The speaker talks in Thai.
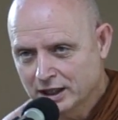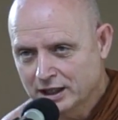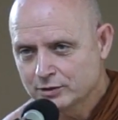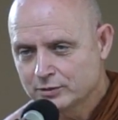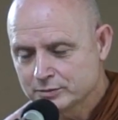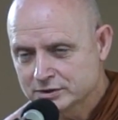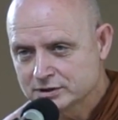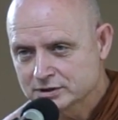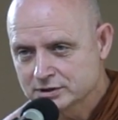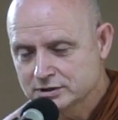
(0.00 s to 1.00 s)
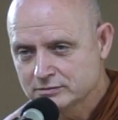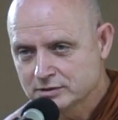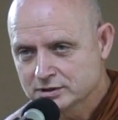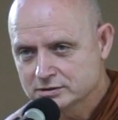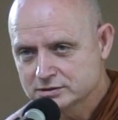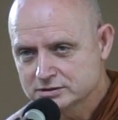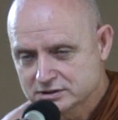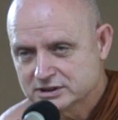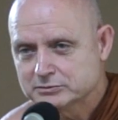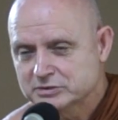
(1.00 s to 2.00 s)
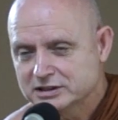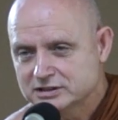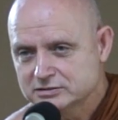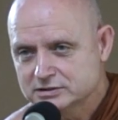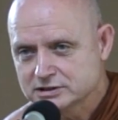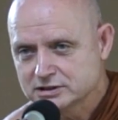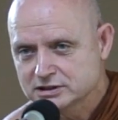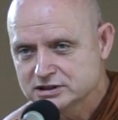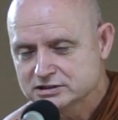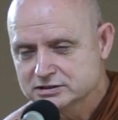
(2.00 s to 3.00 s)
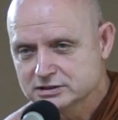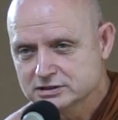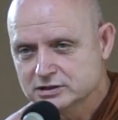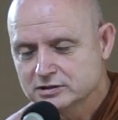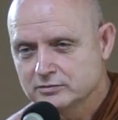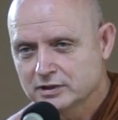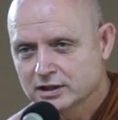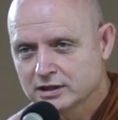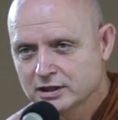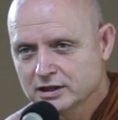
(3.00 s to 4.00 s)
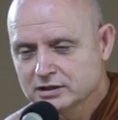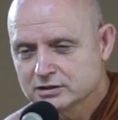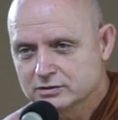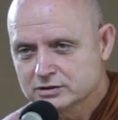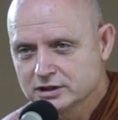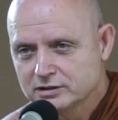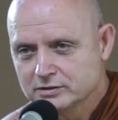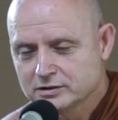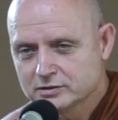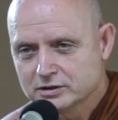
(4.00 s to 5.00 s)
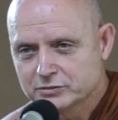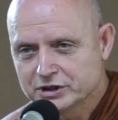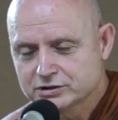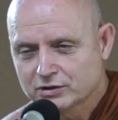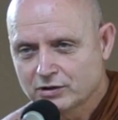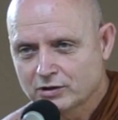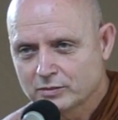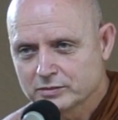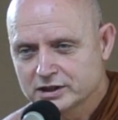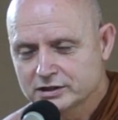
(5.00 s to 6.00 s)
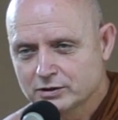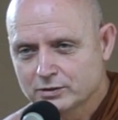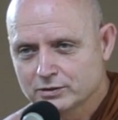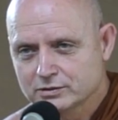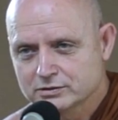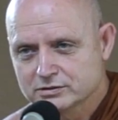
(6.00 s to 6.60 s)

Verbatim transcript: อารมณ์เกิดขึ้นว่า เออทำให้เราดังเกียจหรือว่า คนที่ไม่ชอบเนี่ยโดน